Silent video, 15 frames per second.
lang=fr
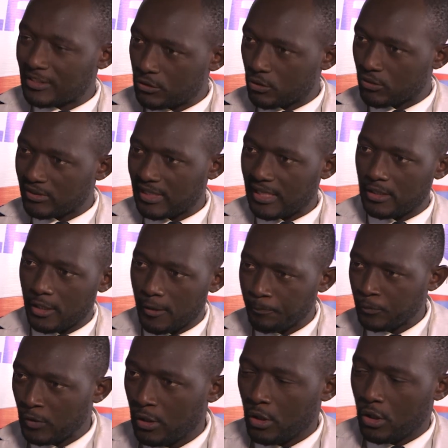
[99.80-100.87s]
qui concerne
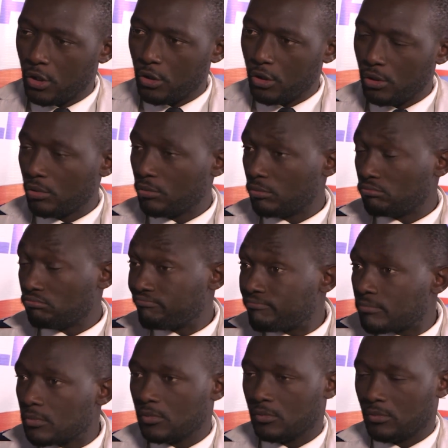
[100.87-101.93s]

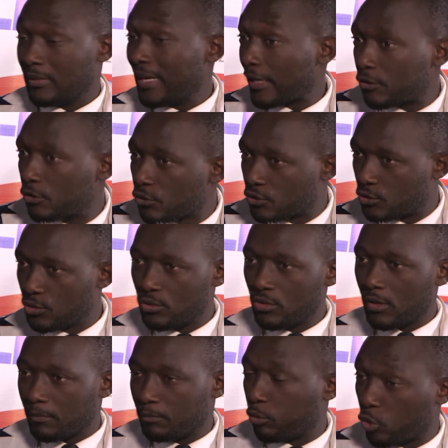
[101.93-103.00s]
la
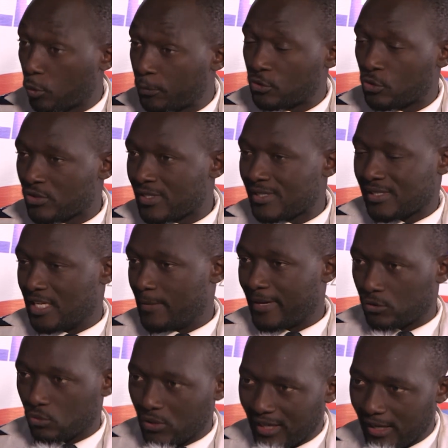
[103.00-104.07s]
culture, beaucoup plus aussi
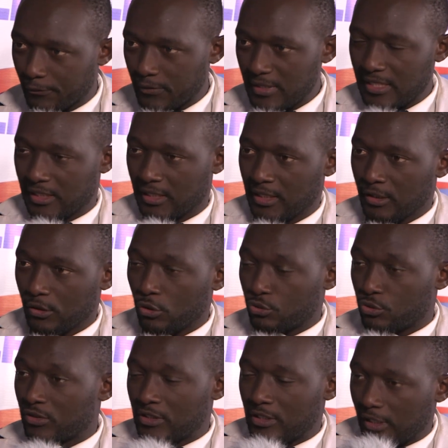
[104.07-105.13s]
cinématographique.
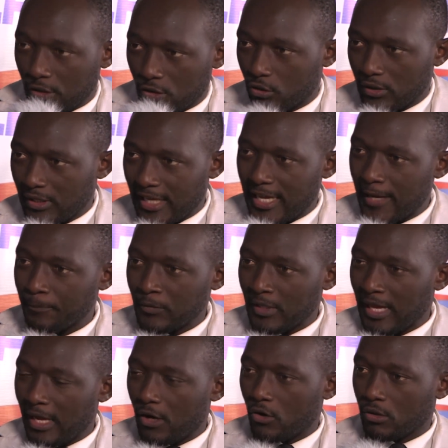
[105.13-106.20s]
Tu t'y reconnais.
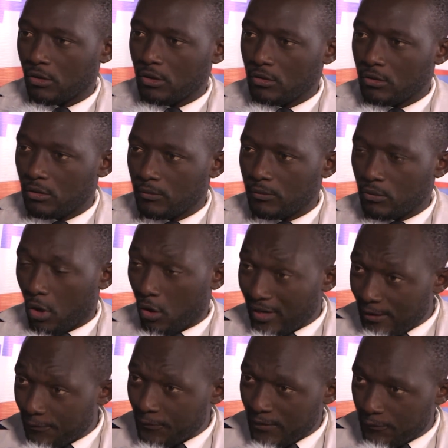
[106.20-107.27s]
Alors, on
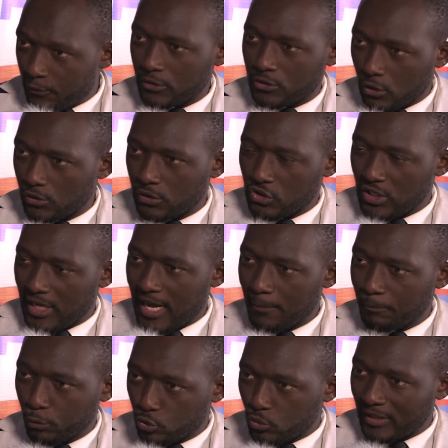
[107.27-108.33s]
a fait 20 ans déjà.
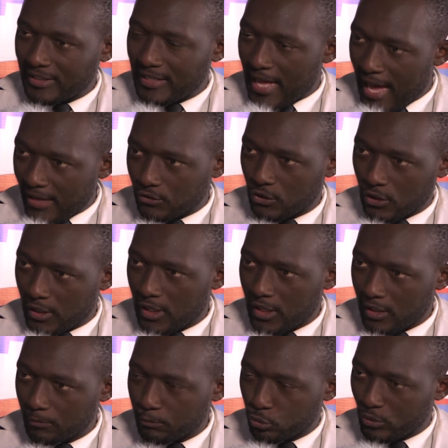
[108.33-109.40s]
Pour toi qui es acteur,
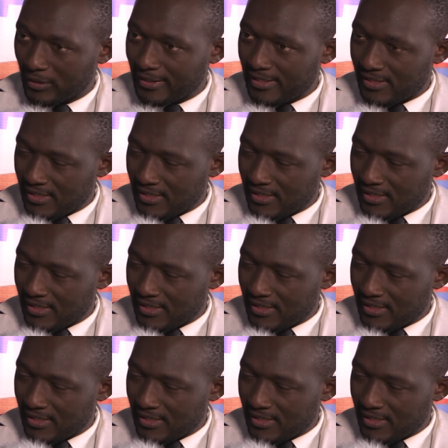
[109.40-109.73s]
pour toi qui es